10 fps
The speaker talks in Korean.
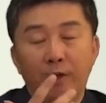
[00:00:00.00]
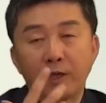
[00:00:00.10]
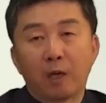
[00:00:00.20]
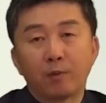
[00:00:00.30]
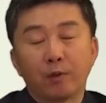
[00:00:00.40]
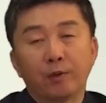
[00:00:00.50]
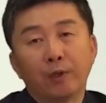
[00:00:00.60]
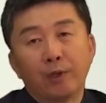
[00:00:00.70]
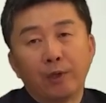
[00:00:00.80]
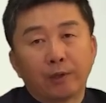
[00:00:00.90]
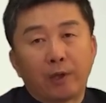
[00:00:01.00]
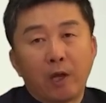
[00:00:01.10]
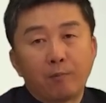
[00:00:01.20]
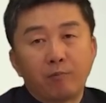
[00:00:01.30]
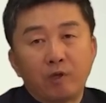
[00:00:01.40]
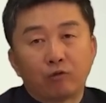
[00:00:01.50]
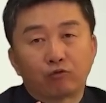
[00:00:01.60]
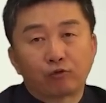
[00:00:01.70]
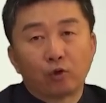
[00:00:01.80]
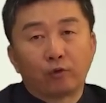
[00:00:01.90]
왜냐하면 대한민국
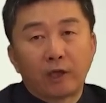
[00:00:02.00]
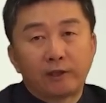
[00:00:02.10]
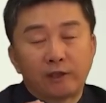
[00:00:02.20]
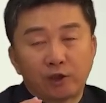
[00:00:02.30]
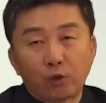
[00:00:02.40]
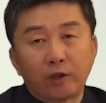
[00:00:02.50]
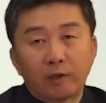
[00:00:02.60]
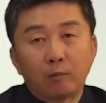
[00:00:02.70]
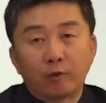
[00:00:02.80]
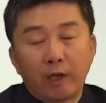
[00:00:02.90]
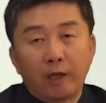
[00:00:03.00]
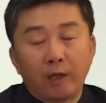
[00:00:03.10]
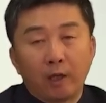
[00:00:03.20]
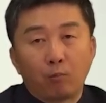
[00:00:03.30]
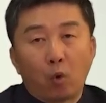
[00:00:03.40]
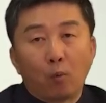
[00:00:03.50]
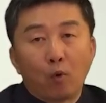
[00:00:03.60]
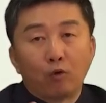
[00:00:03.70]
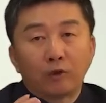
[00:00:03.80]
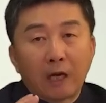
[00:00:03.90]
국정원에 찍혔기 때문에
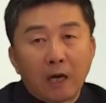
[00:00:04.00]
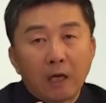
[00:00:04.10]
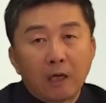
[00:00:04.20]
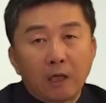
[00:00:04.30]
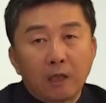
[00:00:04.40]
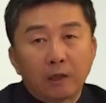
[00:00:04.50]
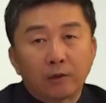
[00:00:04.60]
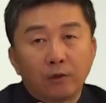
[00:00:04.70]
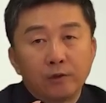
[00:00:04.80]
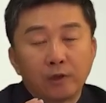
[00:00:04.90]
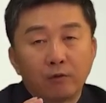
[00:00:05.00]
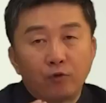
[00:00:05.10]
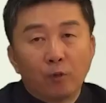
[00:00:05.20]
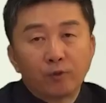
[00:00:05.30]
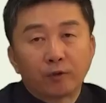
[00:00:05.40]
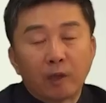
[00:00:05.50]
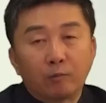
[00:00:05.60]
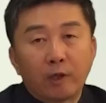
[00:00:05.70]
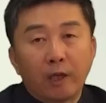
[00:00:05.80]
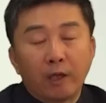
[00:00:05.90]
보복을 당할 그런 이제 위험성
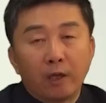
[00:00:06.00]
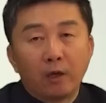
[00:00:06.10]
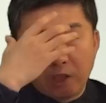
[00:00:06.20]
때문에